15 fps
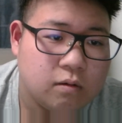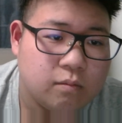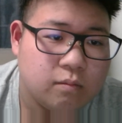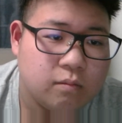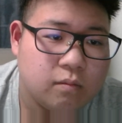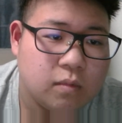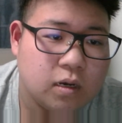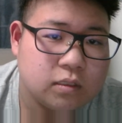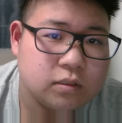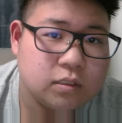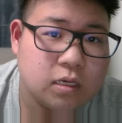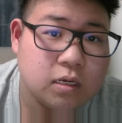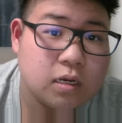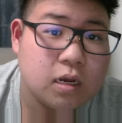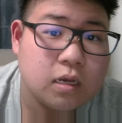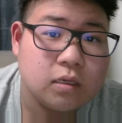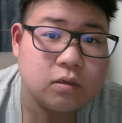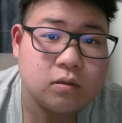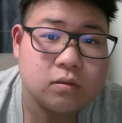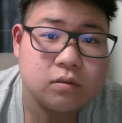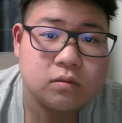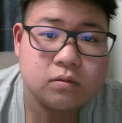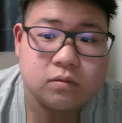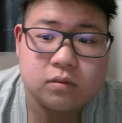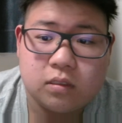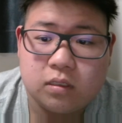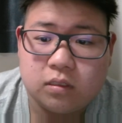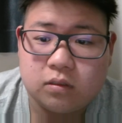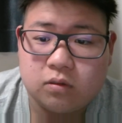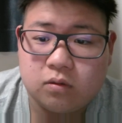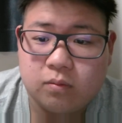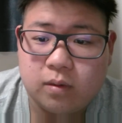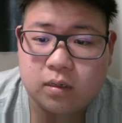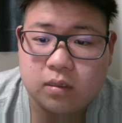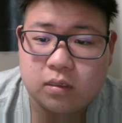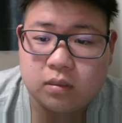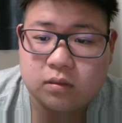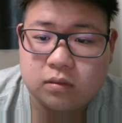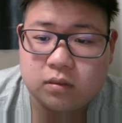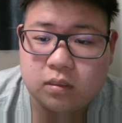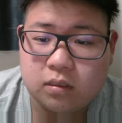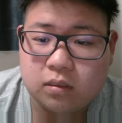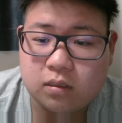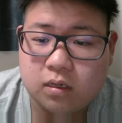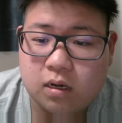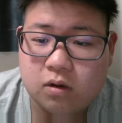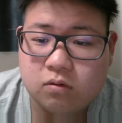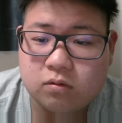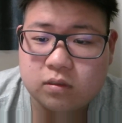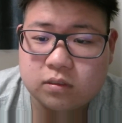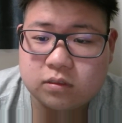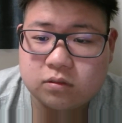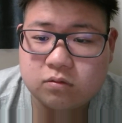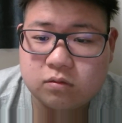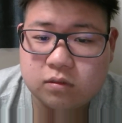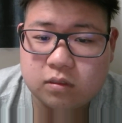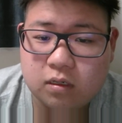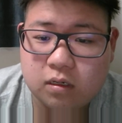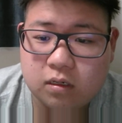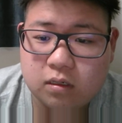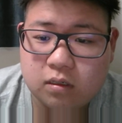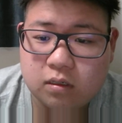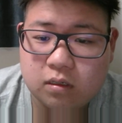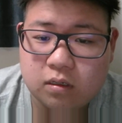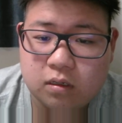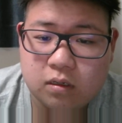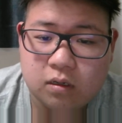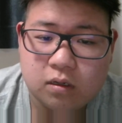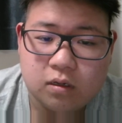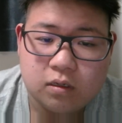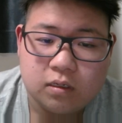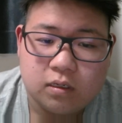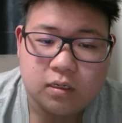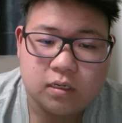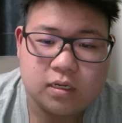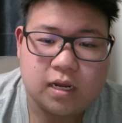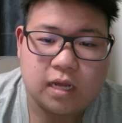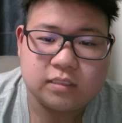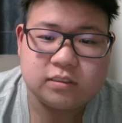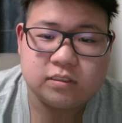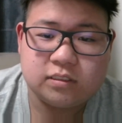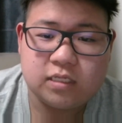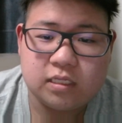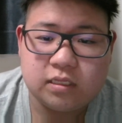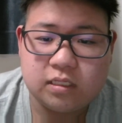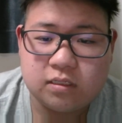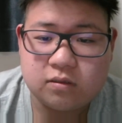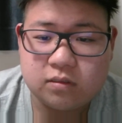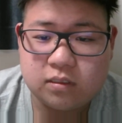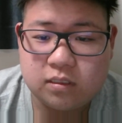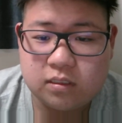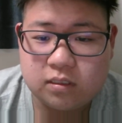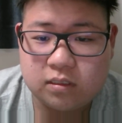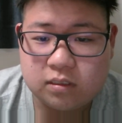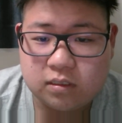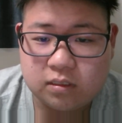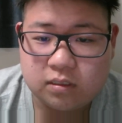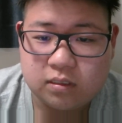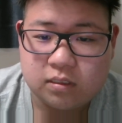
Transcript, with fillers: またかよ、提供ばっかやって。顔がすごいな。カズチャンネルに、